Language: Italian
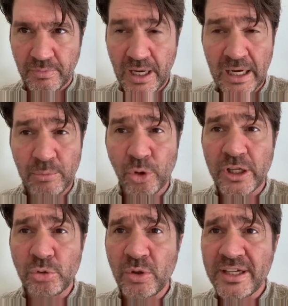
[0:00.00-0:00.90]
all'amore
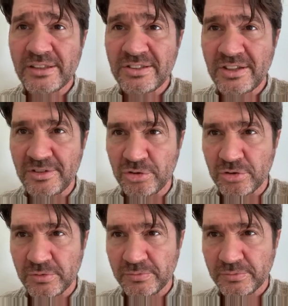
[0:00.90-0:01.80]
che tu dai a te
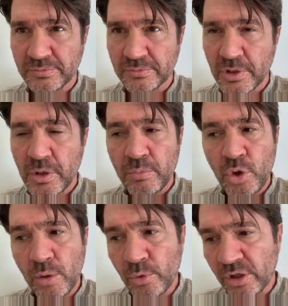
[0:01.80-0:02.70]
stesso.
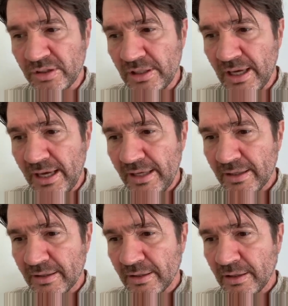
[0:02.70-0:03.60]
Più amore ti dai
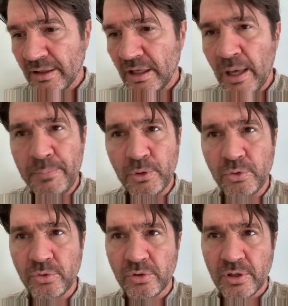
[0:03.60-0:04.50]
e
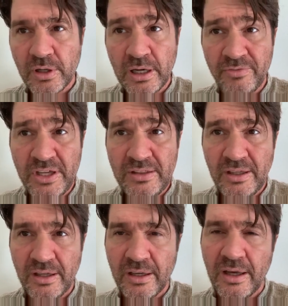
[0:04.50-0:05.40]
più la
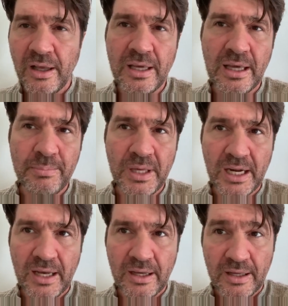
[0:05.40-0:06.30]
vita
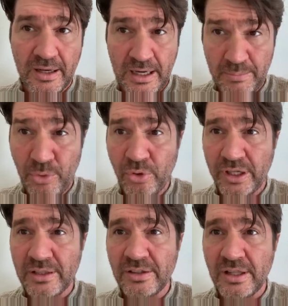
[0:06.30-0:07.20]
ricambierà l'amore
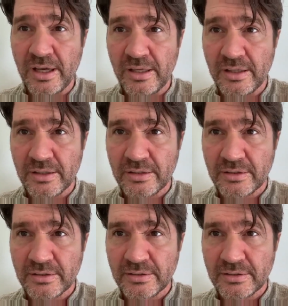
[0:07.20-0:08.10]
che ti dai.
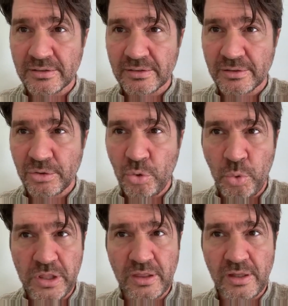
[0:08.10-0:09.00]

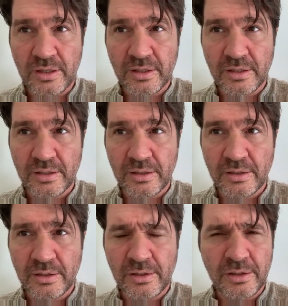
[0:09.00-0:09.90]
Quindi,
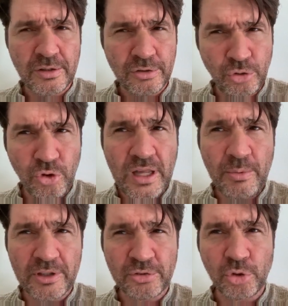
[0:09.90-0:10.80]

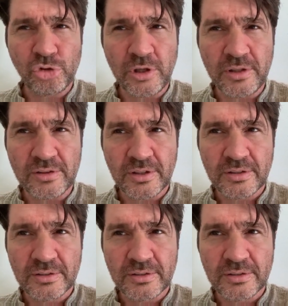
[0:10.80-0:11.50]
torniamo alla sorgente.